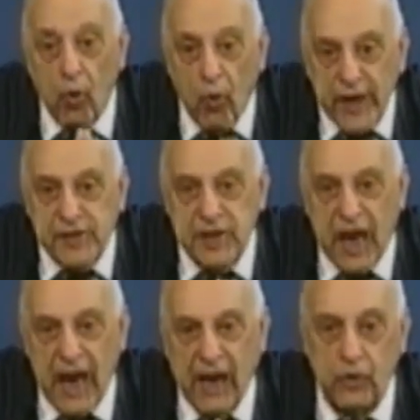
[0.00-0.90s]

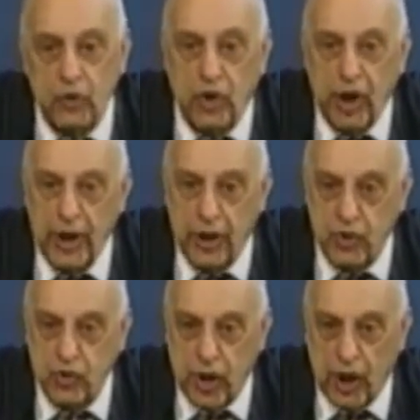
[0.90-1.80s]
Questa è la dottrina
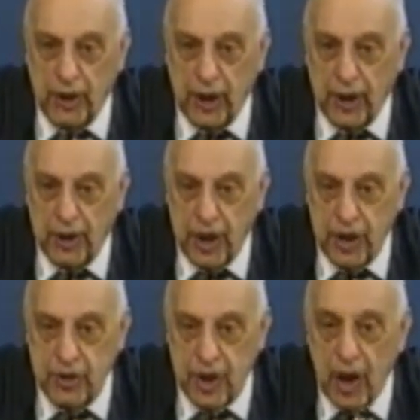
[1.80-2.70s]
sociale della
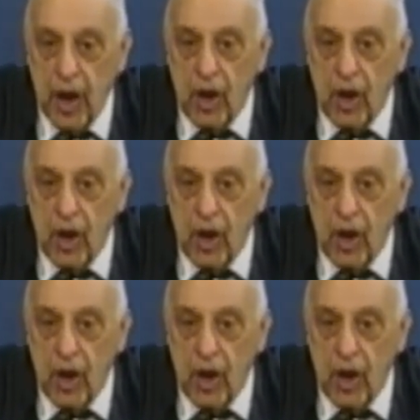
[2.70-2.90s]
Chiesa.